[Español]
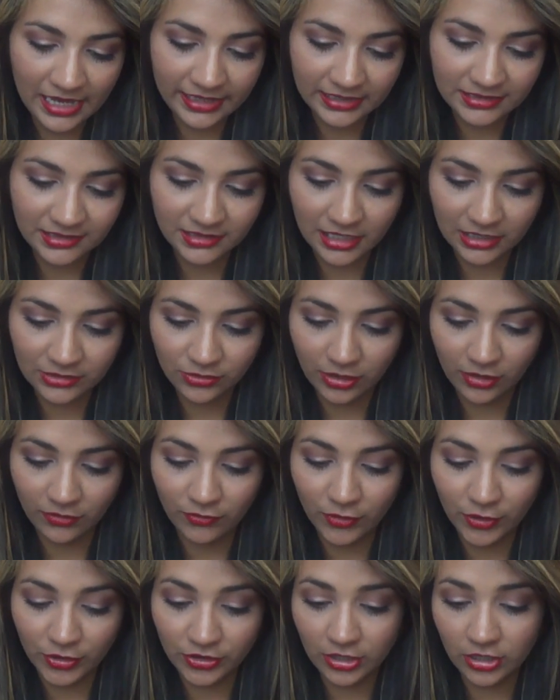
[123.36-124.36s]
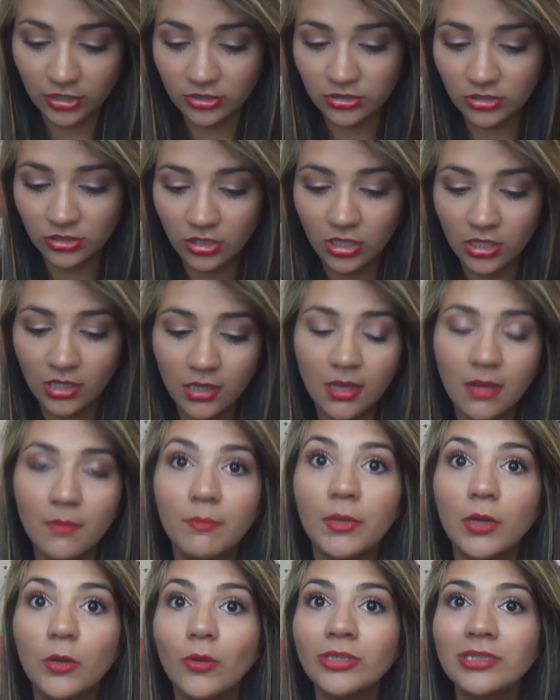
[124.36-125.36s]
E y extracto de flor de loto.
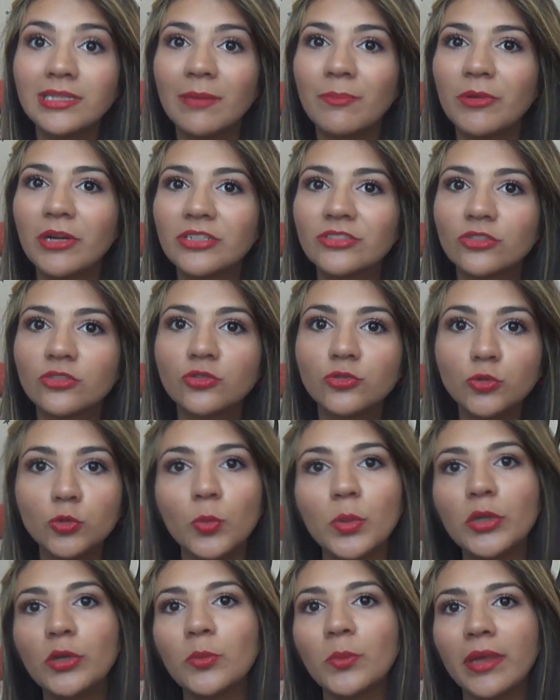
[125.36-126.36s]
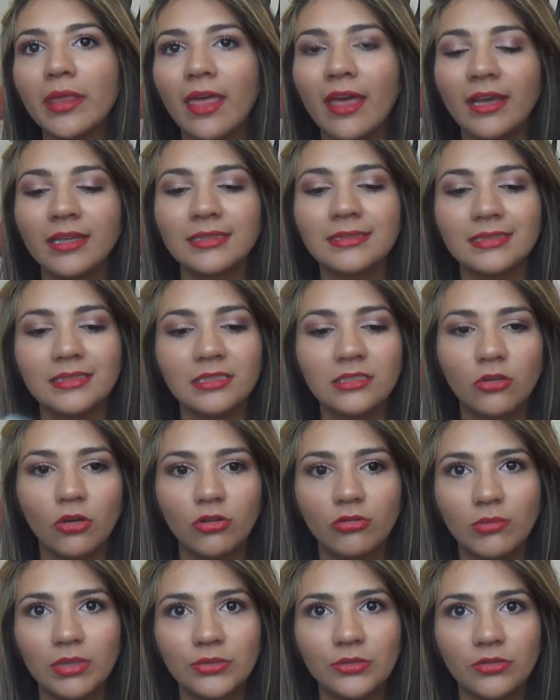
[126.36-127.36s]
Me gustan porque son súper húmedas y
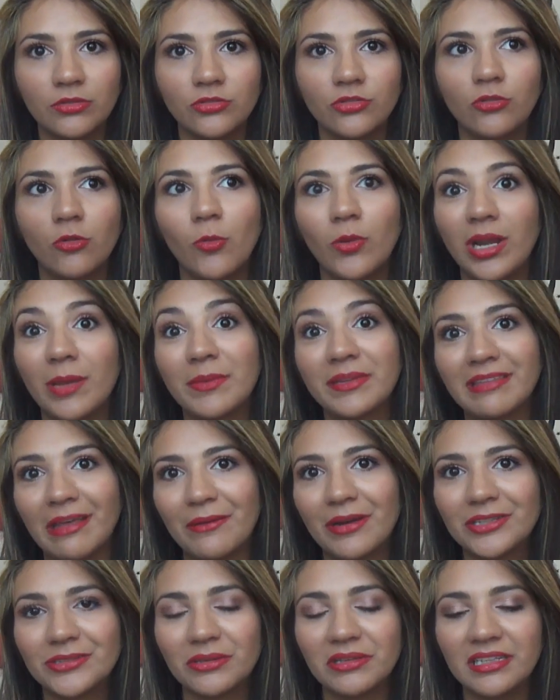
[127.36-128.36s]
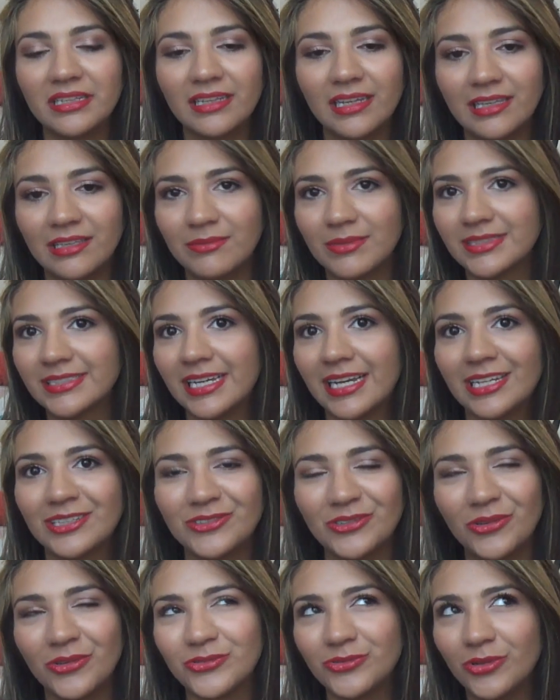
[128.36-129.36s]
con una yo ocupo la mitad de una toallita y me saca
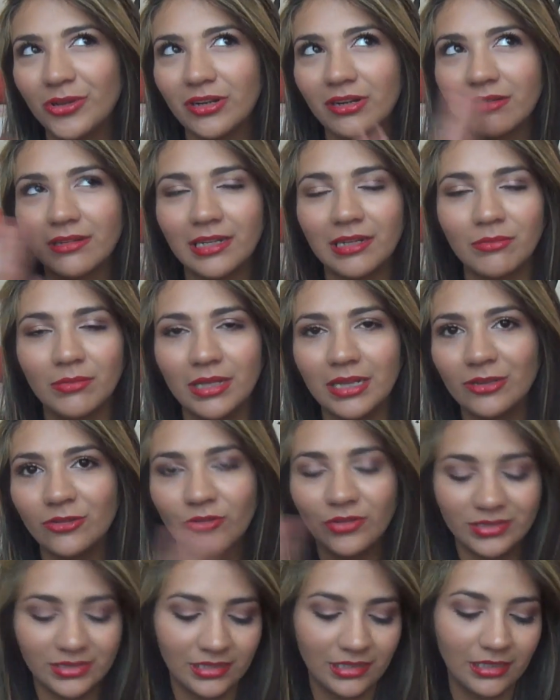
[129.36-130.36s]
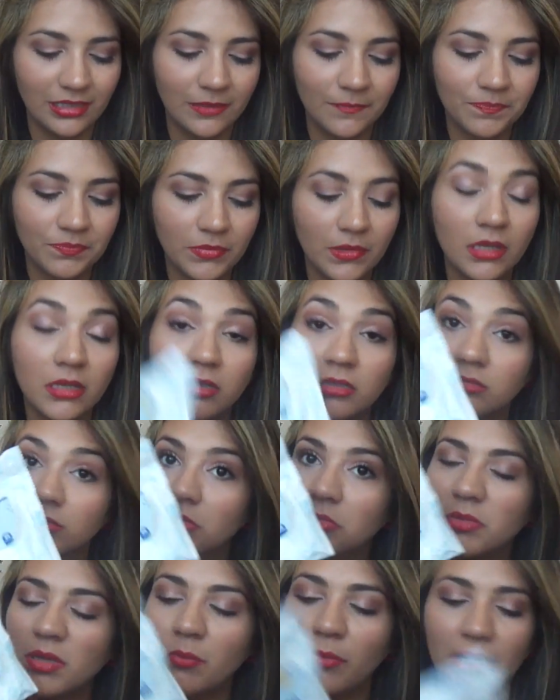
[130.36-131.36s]
todo, todo el rímel, todo, así que
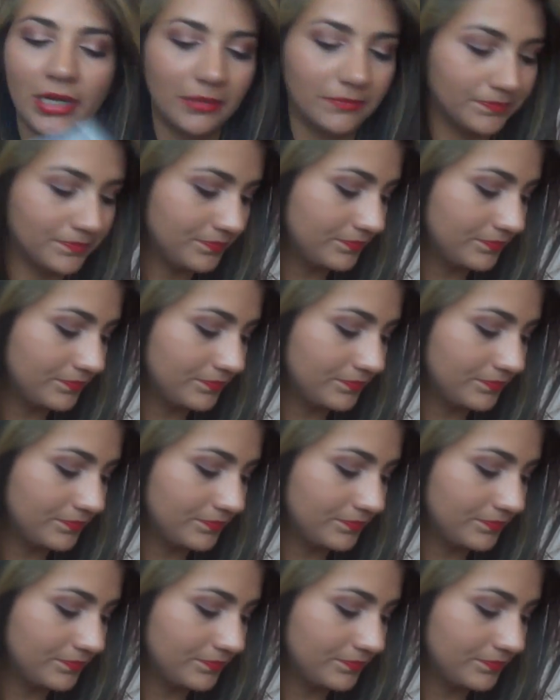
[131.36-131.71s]
son bien buenas.